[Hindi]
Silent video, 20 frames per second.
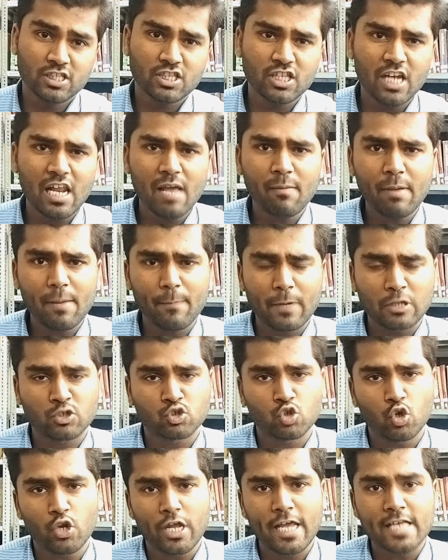जितने भी
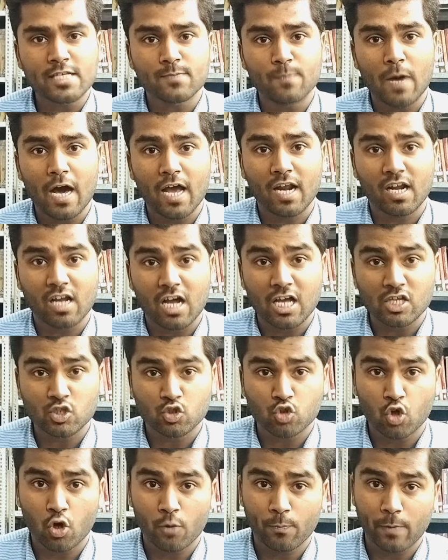बच्चों ने इस बार
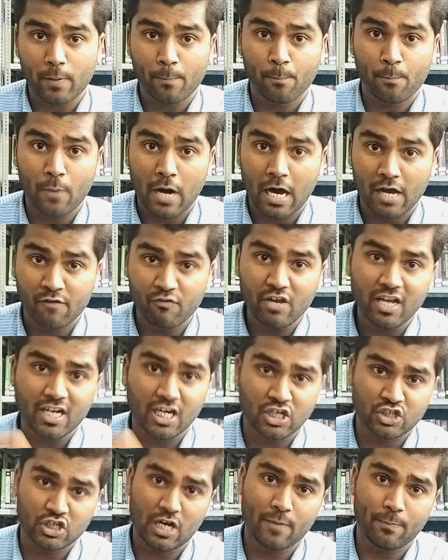खासतौर पर बारहवीं
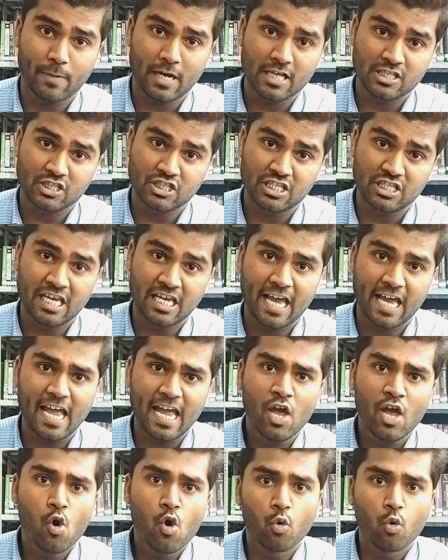कक्षा पास की है
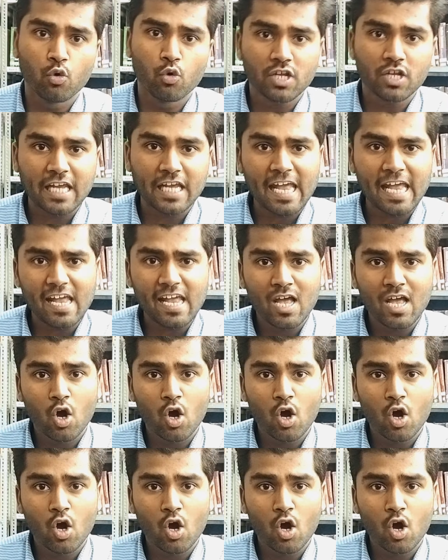उनके